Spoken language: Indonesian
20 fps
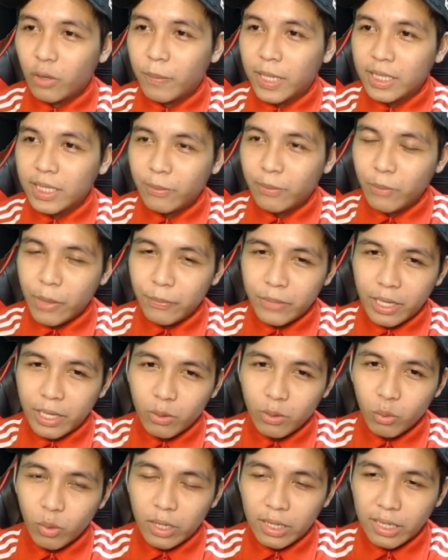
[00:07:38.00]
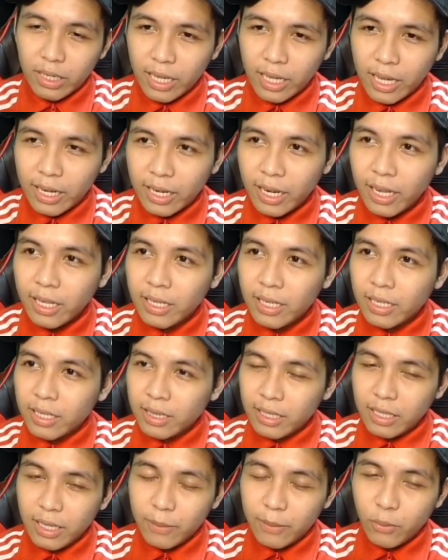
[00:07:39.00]
kalau macam website luar negara
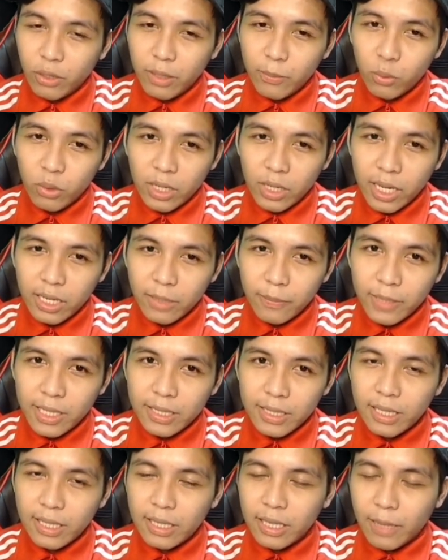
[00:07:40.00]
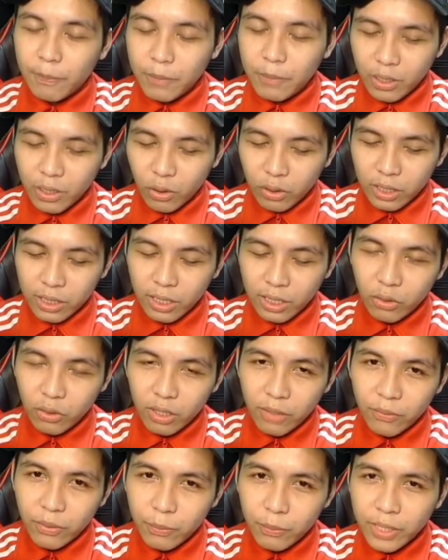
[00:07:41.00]
tidak boleh buka di Malaysia tapi kalau kita
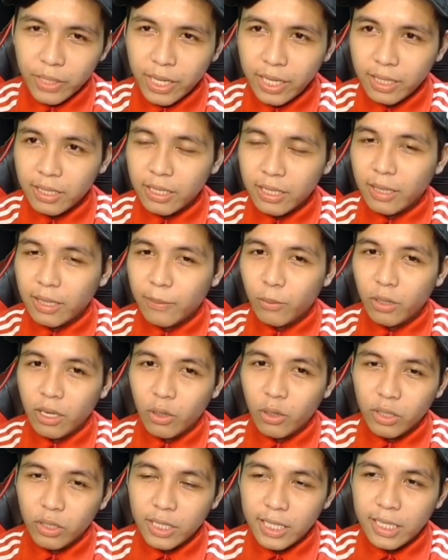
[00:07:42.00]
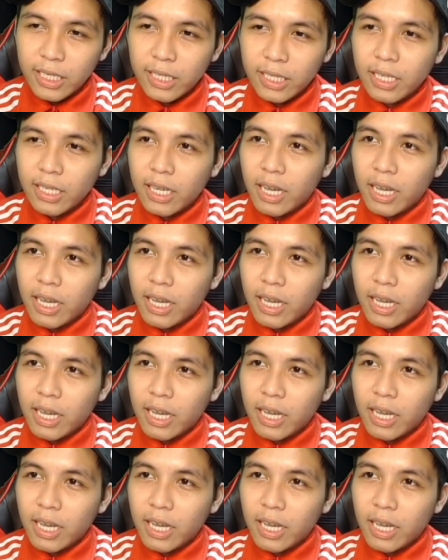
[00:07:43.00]
guna VPN kita boleh login